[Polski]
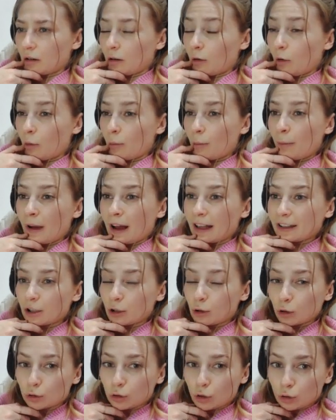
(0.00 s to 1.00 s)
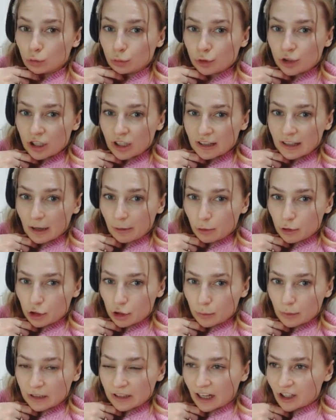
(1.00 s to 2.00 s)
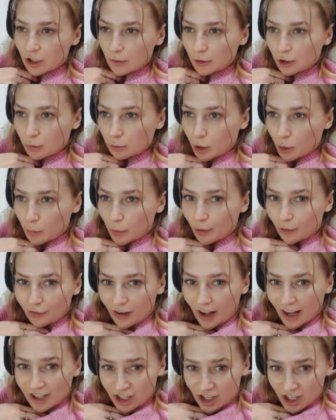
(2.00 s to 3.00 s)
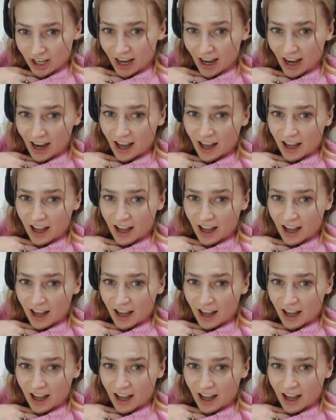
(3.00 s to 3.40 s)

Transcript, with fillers: O matko, to tu się dało zrobić tak, żeby to było poważnie?